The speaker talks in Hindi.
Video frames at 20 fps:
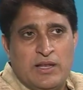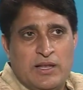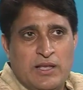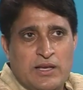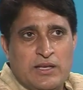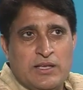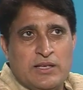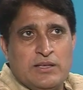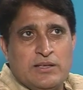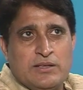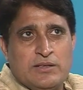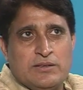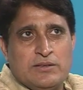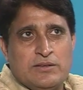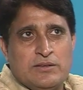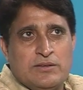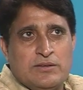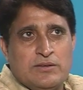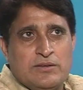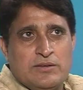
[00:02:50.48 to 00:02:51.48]
लेकिन
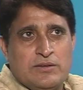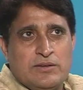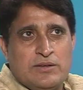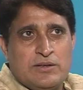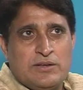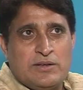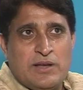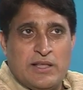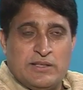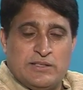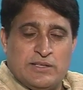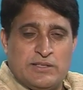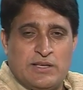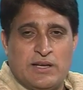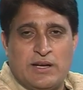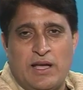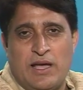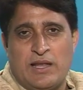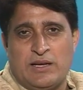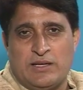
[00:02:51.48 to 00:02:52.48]
राज्य
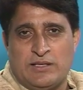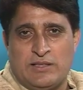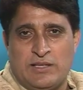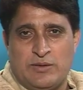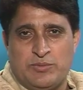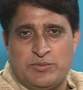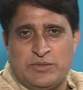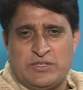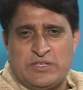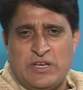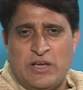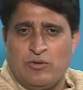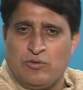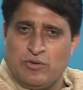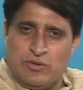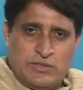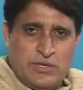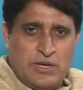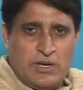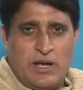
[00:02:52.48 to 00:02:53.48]
सरकार की तरफ से चाहे
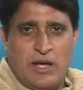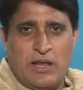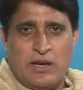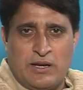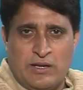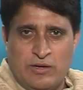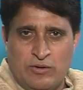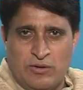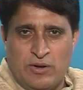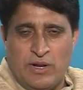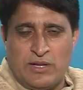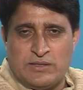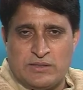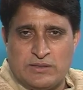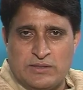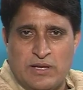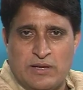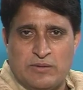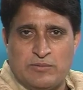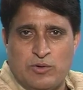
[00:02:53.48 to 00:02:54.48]
कोई सरकार रही हो
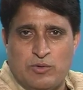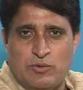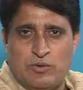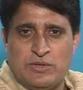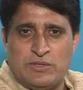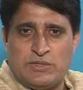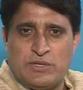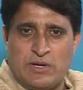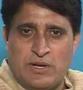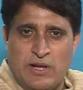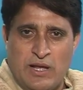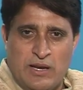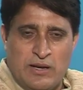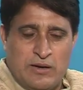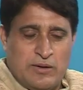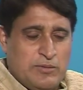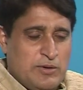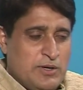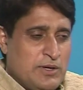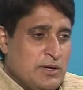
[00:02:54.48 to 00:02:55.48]
राजस्थान में कोई सरकार
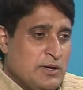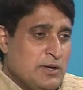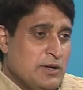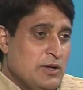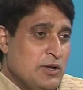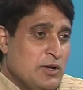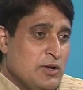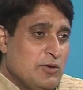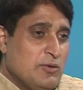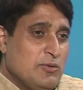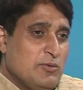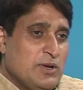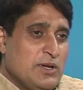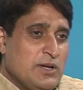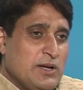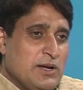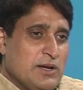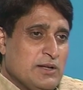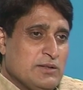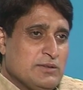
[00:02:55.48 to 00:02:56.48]
रहे
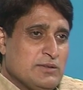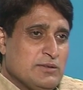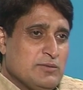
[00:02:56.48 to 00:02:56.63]
वह